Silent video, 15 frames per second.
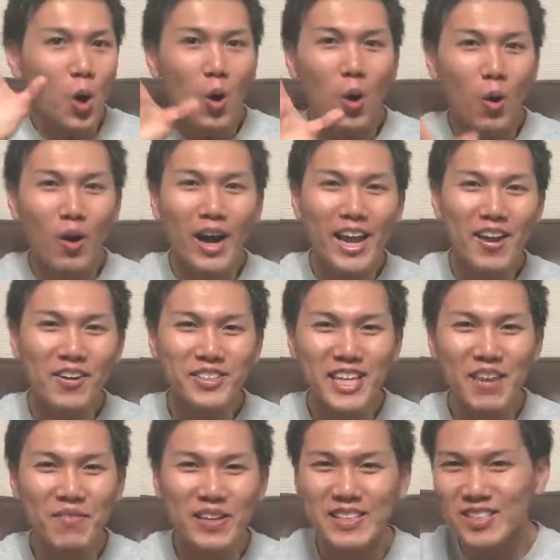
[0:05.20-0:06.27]
おはようござ
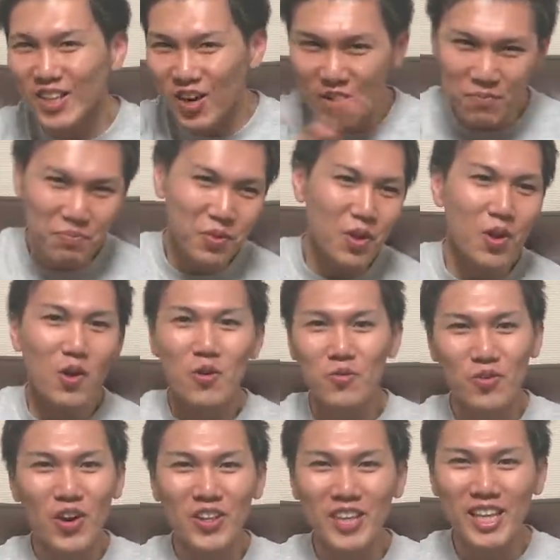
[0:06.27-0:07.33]
いますちょ
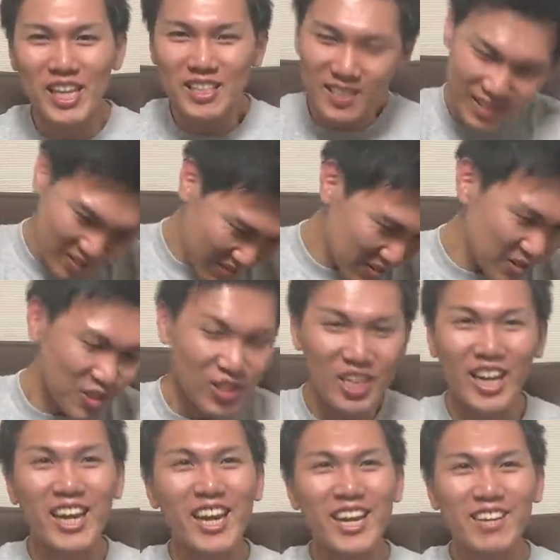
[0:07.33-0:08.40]
フォルテです
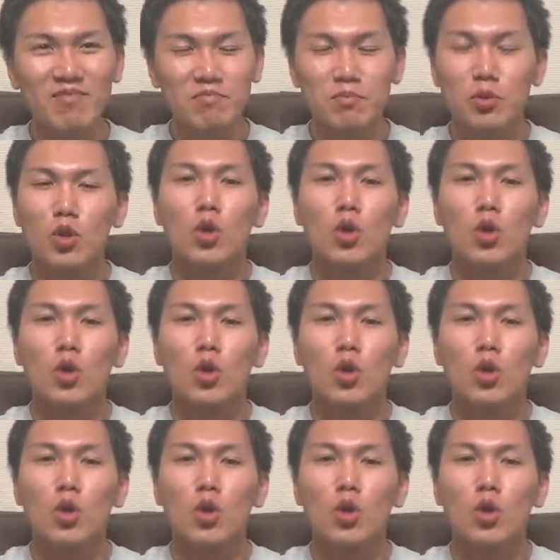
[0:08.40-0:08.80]
シャキン